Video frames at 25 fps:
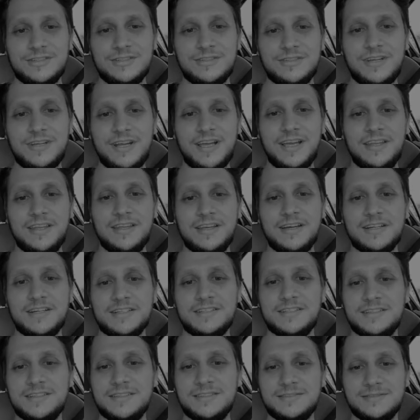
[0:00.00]
experiencia
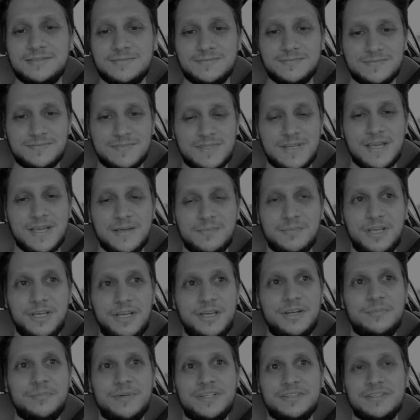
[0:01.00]
a generar 11.000
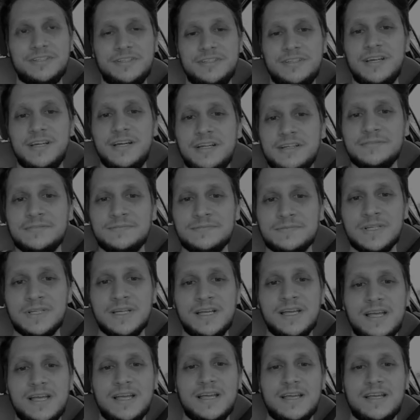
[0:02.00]
dólares de beneficio.
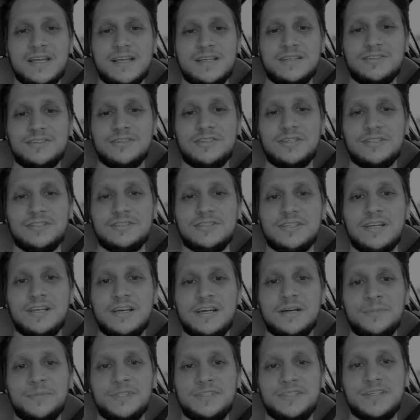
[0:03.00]
Lo único
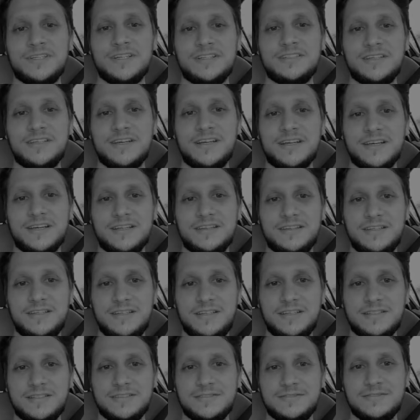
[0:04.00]
que deberás hacer para
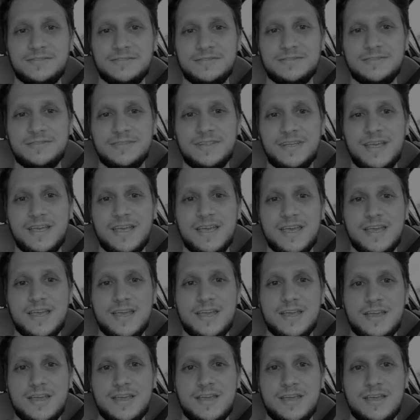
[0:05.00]
poder acceder a este
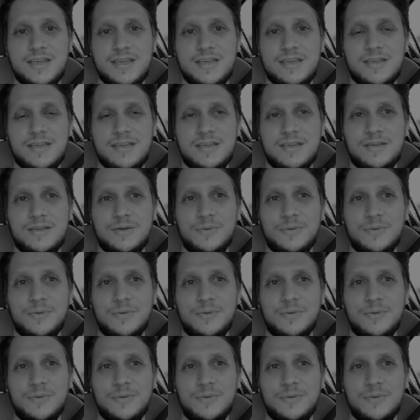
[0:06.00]
entrenamiento es